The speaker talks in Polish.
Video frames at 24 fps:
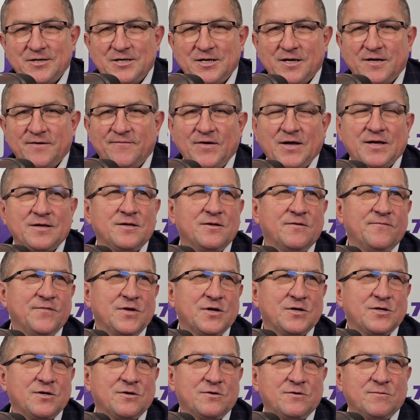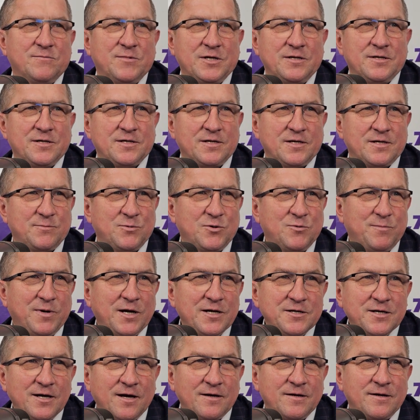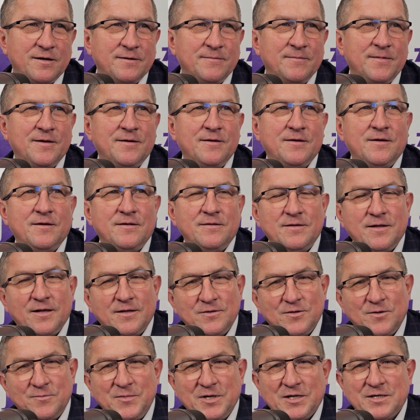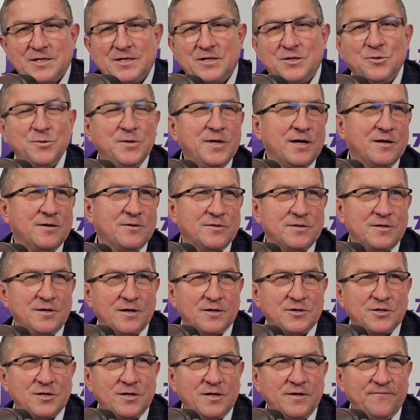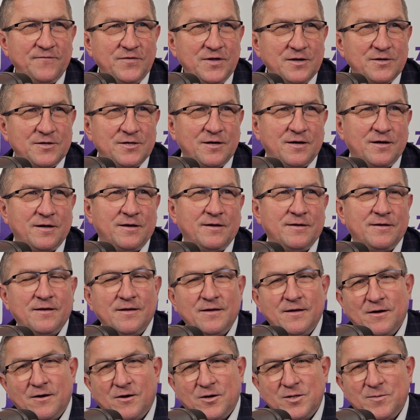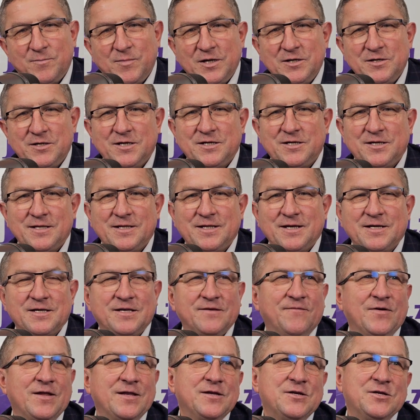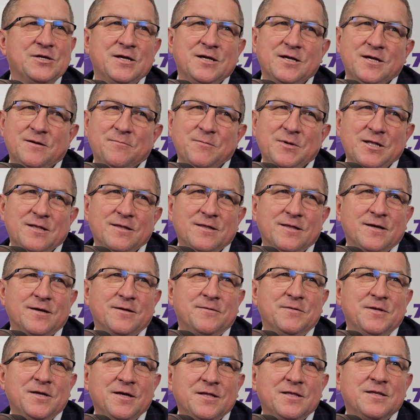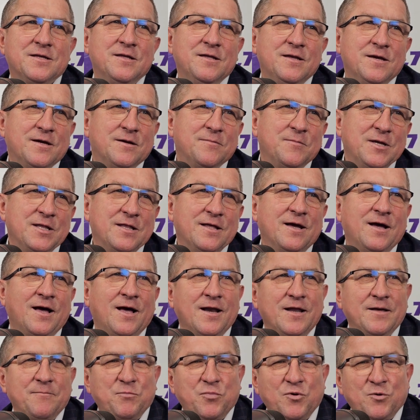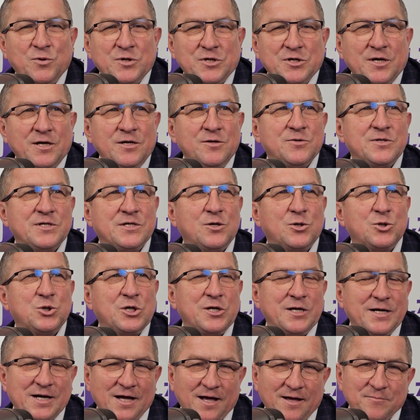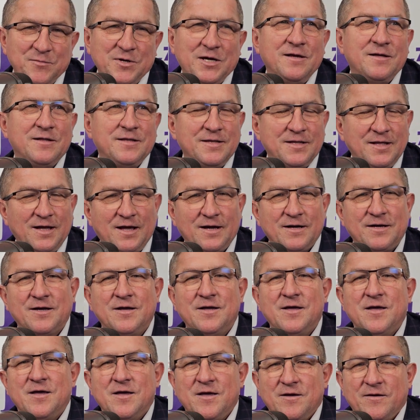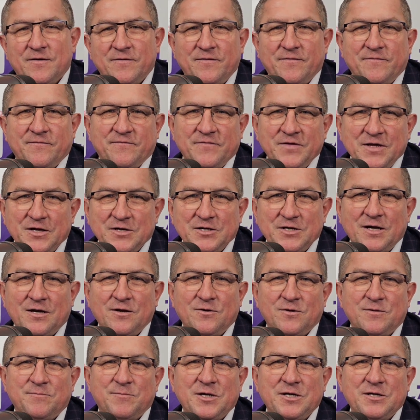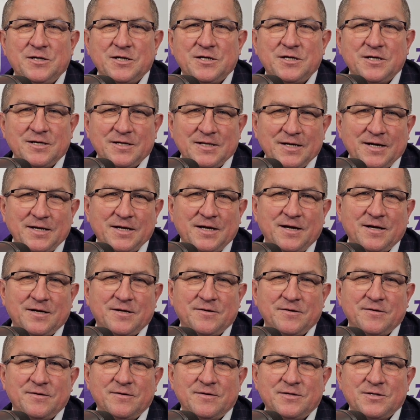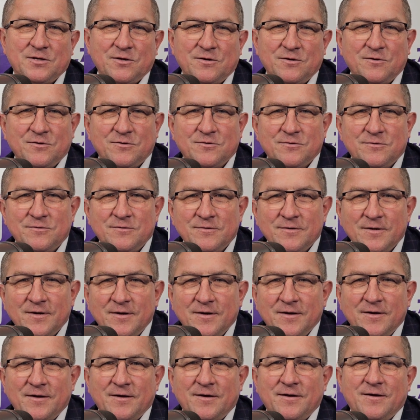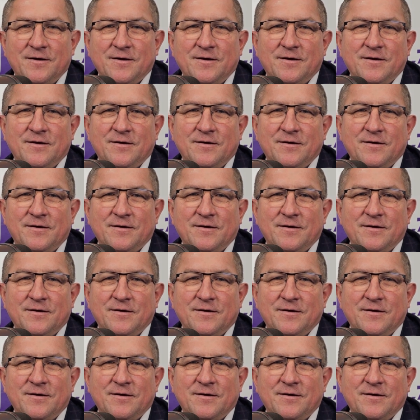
gdzie gwiazdą wieczoru będzie zespół Baciary. Natomiast drugiego dnia, czyli w niedzielę, odbędzie się tak zwany Dzień Gminny. Nie Dni Gminy, ale połączeniu z dożynkami. Z e, tak. Ulicznym. E, w niedzielę odbędzie się tak jak e, co roku e,